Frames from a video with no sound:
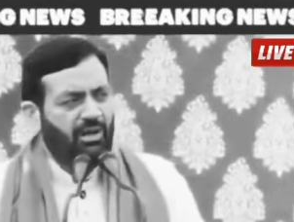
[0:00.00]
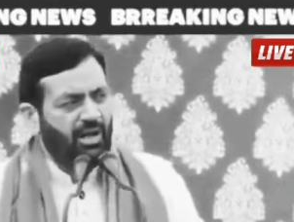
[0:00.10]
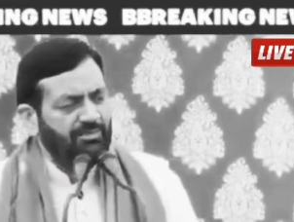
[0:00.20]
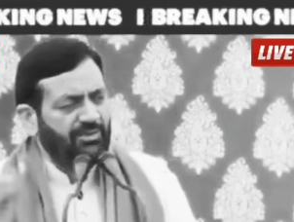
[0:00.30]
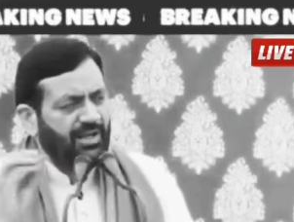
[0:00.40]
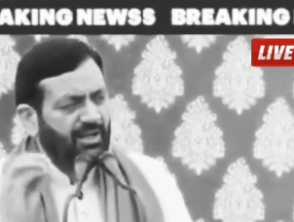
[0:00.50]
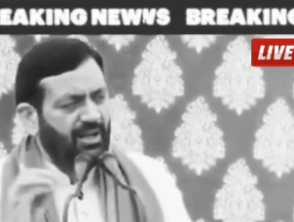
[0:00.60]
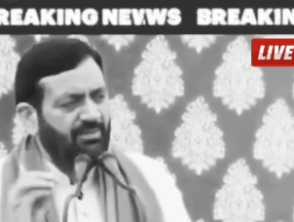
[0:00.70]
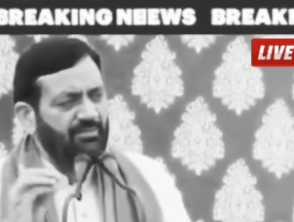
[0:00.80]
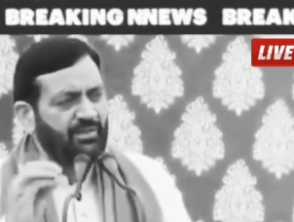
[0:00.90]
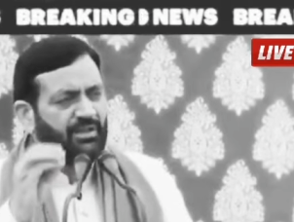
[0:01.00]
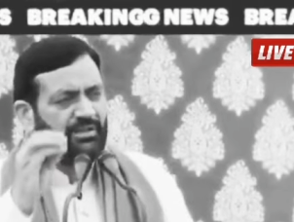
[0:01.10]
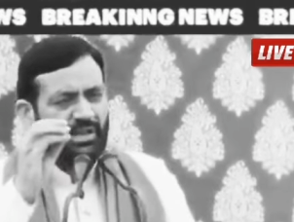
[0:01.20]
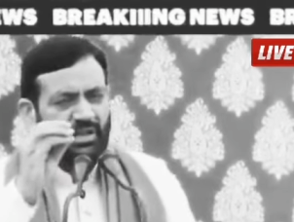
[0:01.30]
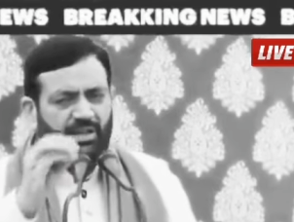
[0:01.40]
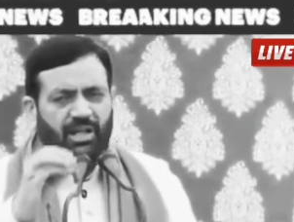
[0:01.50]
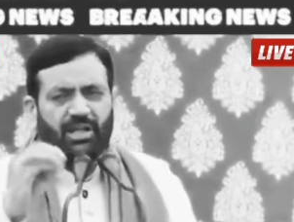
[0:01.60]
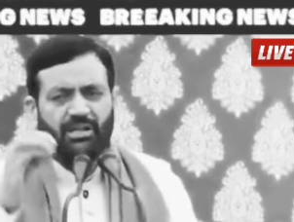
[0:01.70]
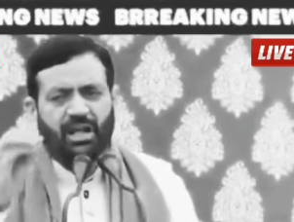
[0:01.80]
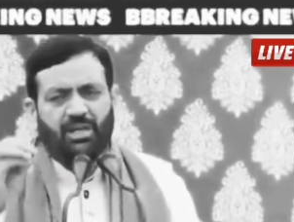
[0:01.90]
कम से कम तीन
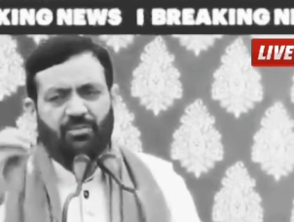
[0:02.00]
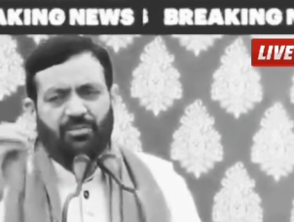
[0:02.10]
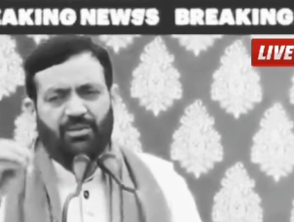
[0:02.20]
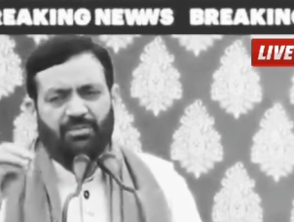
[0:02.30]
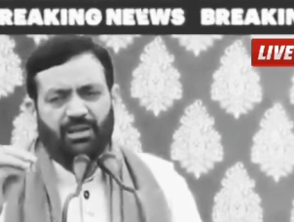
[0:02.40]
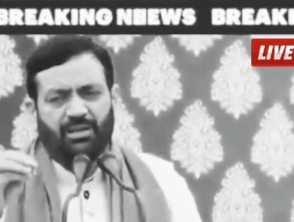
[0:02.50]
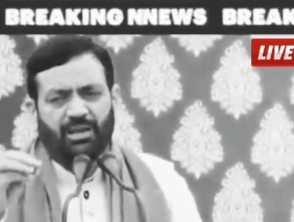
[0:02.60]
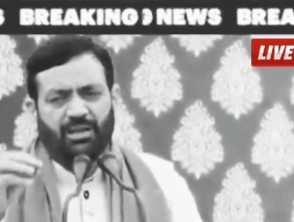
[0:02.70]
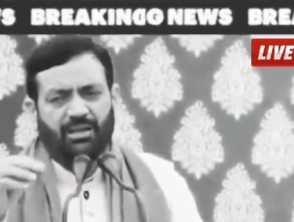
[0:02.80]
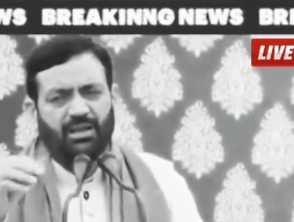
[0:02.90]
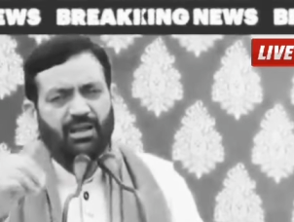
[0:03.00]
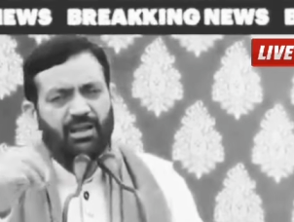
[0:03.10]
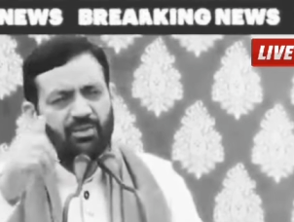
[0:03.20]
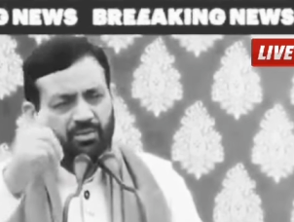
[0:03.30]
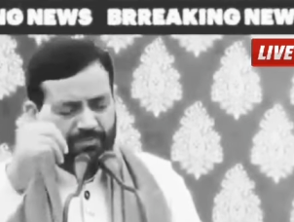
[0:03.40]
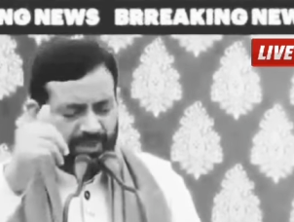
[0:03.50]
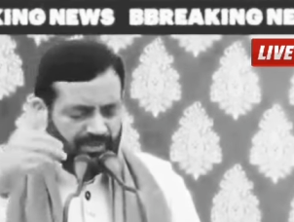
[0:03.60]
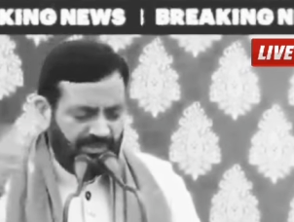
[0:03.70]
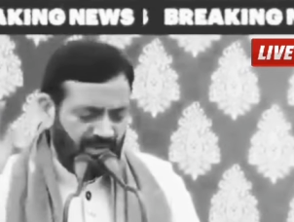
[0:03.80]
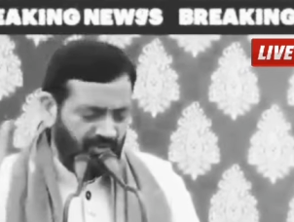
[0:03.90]
हजार रुपये महीने की वो
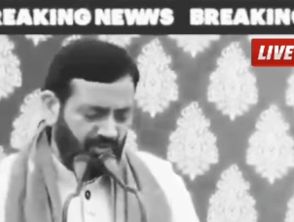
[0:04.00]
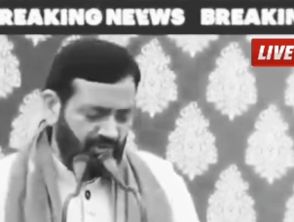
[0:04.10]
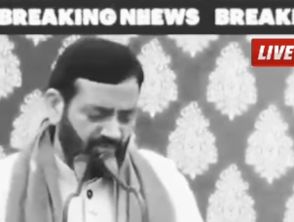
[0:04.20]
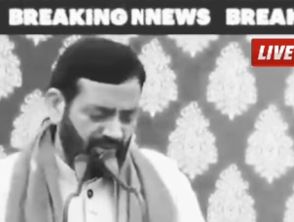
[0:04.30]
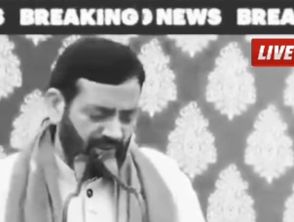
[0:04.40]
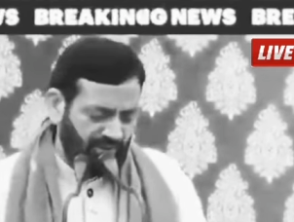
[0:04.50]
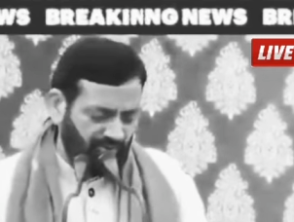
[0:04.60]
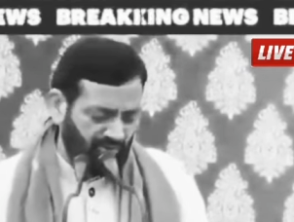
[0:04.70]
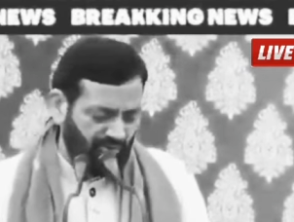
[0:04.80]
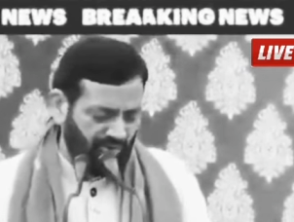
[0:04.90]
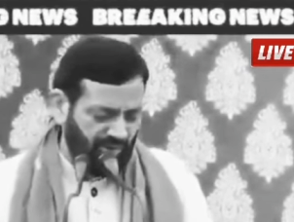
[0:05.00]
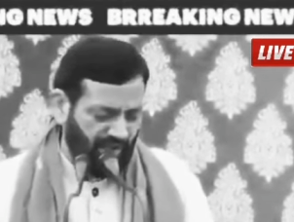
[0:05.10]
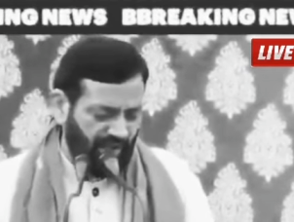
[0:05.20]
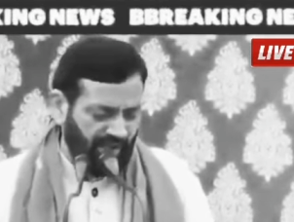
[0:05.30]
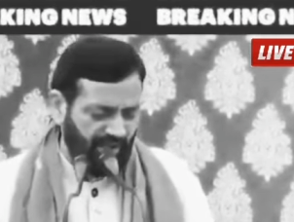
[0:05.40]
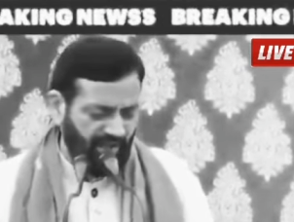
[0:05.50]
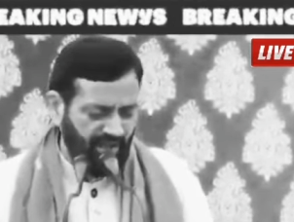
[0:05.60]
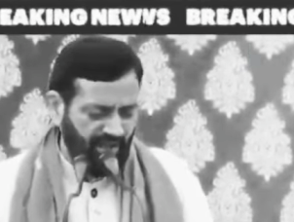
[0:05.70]
पेंशन उनको मिलनी शुरू हो जाएगी